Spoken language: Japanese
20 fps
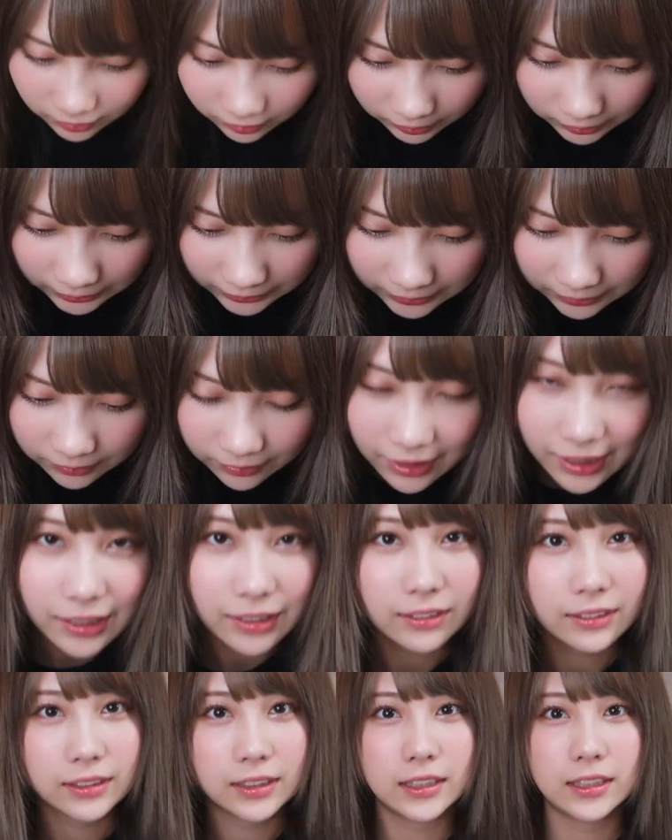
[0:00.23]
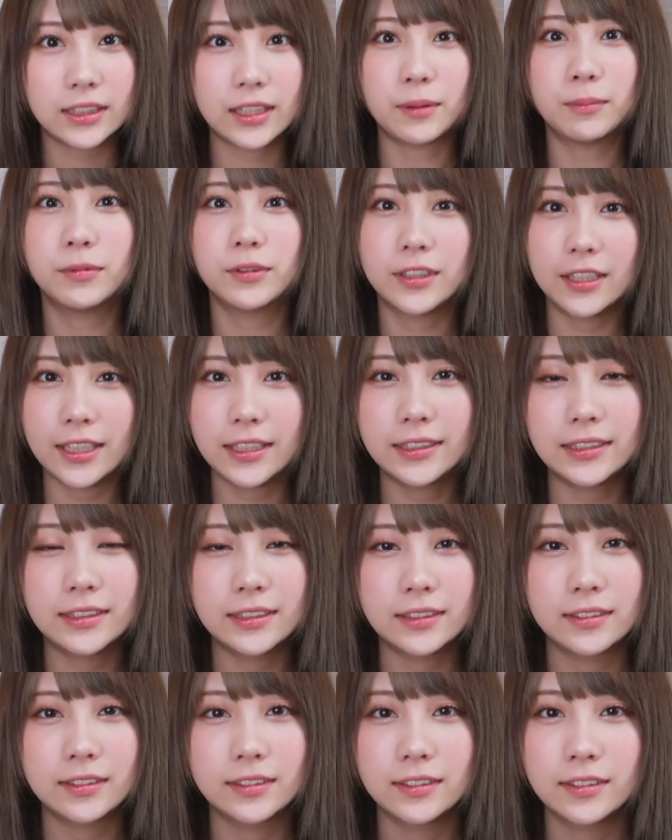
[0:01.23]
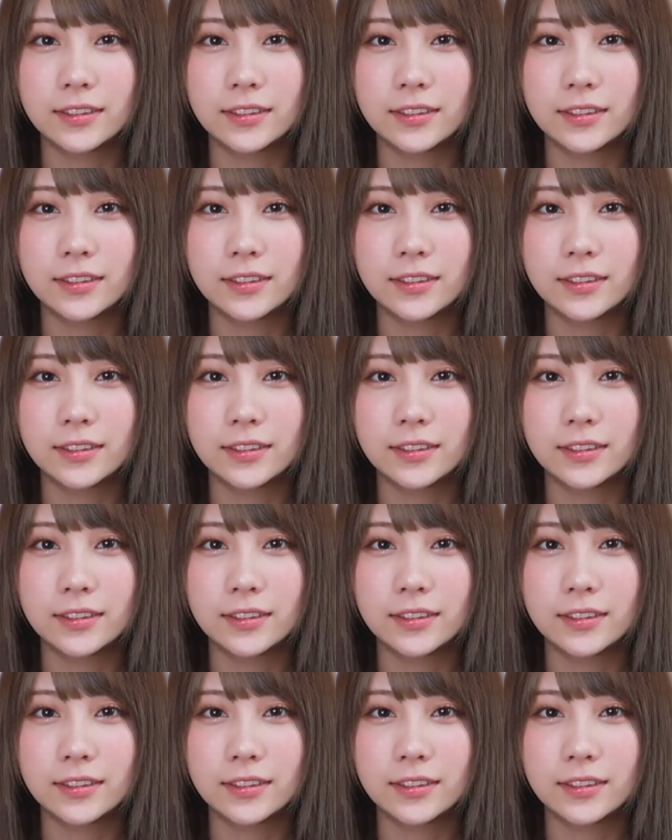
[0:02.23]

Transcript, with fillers: こんにちは、きりたんぽです。